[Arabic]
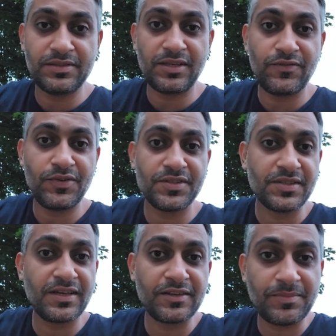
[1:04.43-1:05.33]
تليفونه
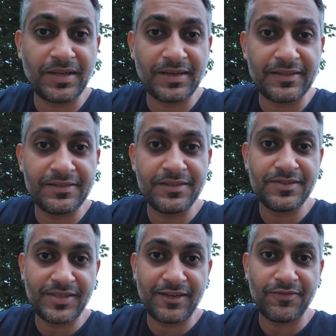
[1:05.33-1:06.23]
صار عباره عن
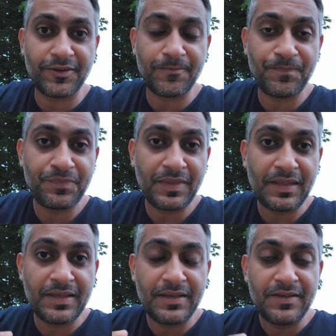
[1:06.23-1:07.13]
سيرفر
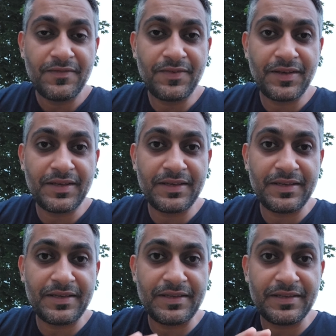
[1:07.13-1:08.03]

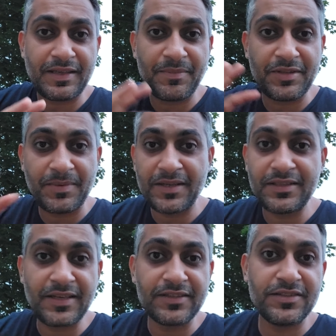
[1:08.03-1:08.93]
فكمية البيانات
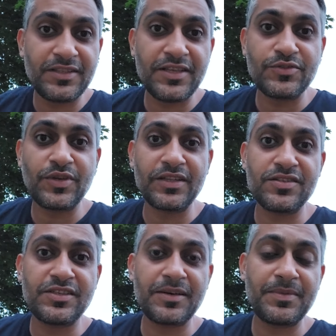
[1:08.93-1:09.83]
اللي قاعد تندز وقاعد
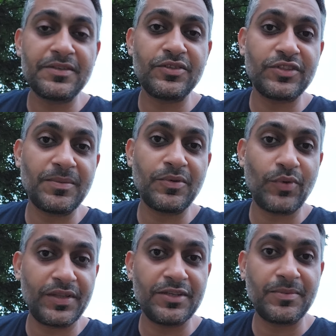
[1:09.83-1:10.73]
تستقبل تعتبر
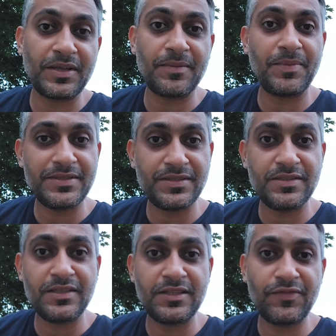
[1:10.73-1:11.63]
وايد كبيرة بس
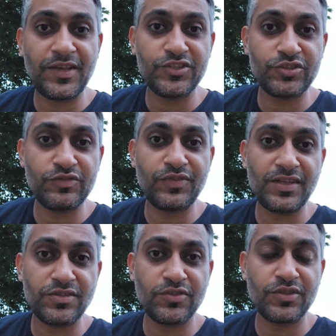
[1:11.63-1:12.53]
ان فيها شنو
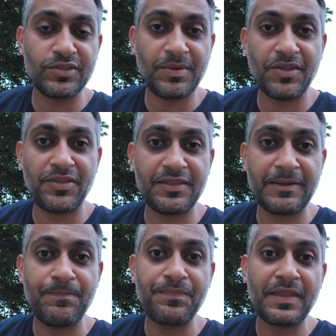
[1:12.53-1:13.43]
فيها سكيورتي بحيث
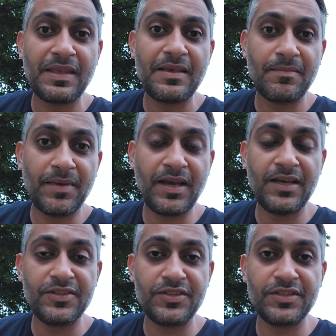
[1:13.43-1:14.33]
انه ما
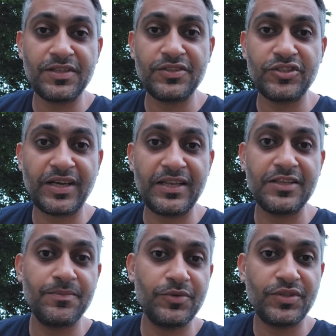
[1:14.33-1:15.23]
حد يقدر يدش على
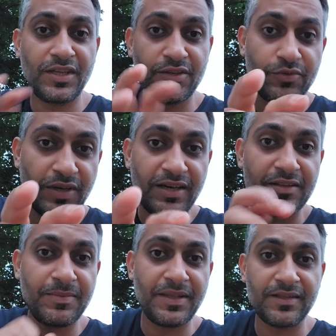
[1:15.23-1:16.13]
كمبيوترك وياخذ
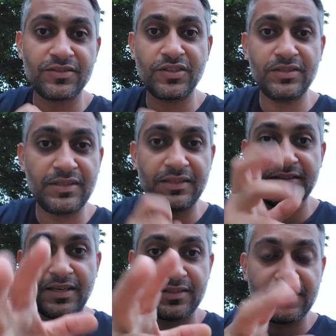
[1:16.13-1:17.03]
البيانات انت اللي
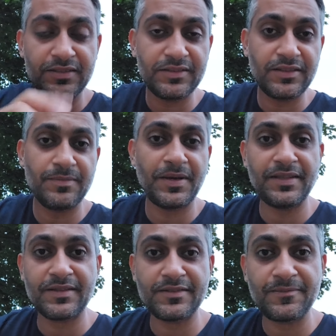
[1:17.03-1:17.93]
تعطي
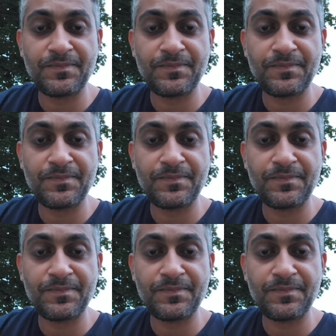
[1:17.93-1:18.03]
البيانات